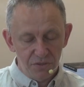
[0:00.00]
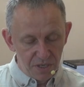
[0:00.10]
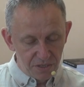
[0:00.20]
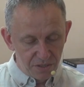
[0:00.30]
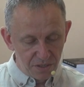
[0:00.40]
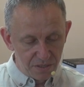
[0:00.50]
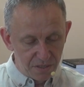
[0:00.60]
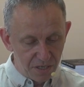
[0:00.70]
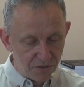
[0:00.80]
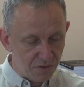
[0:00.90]
dzierży
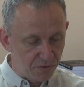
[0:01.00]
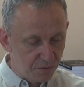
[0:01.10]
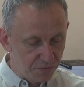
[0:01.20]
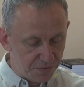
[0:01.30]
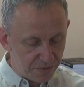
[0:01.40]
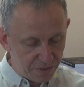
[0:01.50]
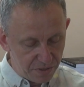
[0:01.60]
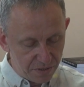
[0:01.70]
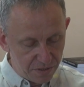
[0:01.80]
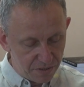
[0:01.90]
ster rządów
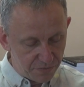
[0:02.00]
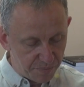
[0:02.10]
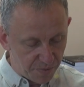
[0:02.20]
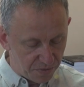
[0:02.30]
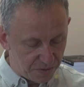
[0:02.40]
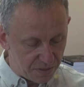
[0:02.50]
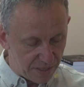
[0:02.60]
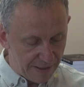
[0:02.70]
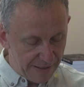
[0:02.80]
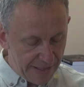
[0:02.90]
w Polsce.